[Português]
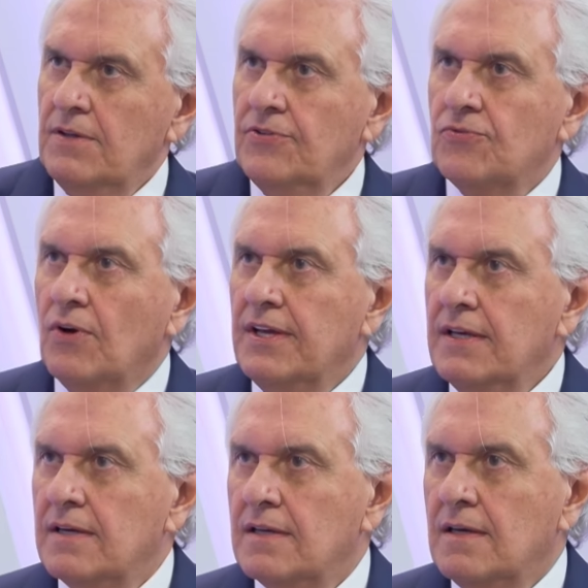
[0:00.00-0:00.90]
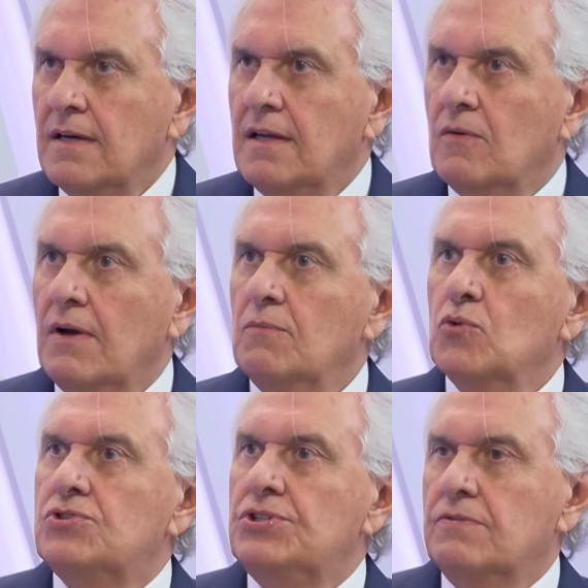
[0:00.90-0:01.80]
Isto aí não é
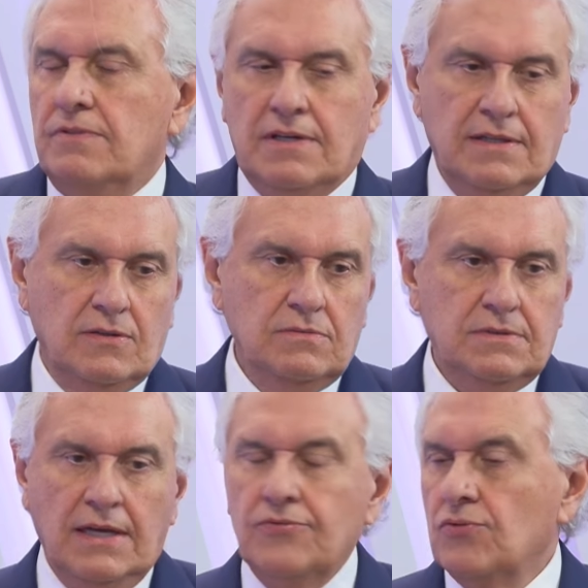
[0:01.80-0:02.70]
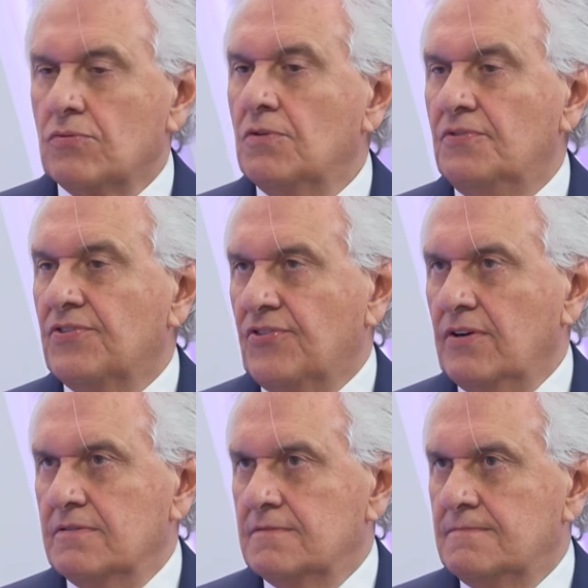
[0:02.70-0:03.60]
motivo. Cada um tem a sua
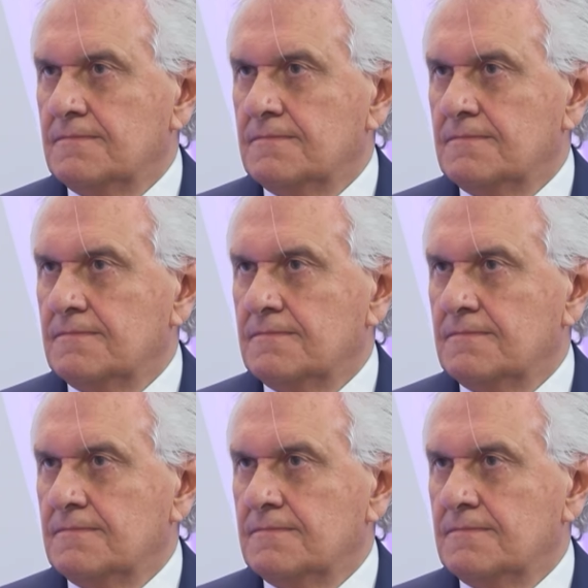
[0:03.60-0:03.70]
convicção.